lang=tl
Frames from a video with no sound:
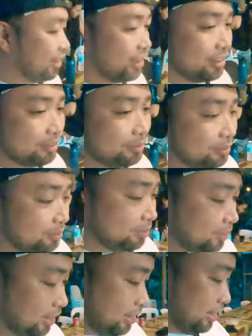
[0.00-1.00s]
ayan
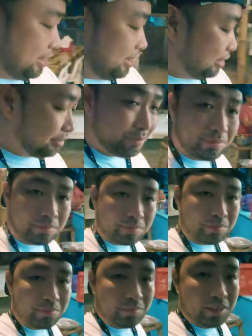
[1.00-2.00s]
and then
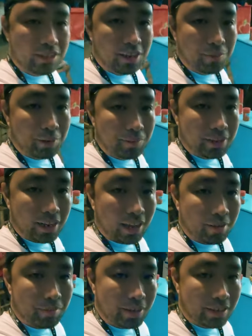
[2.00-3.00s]
syempre may
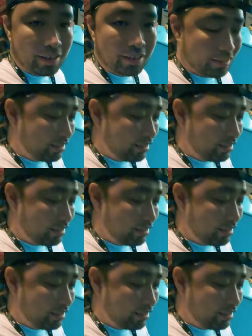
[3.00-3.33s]
dala kaming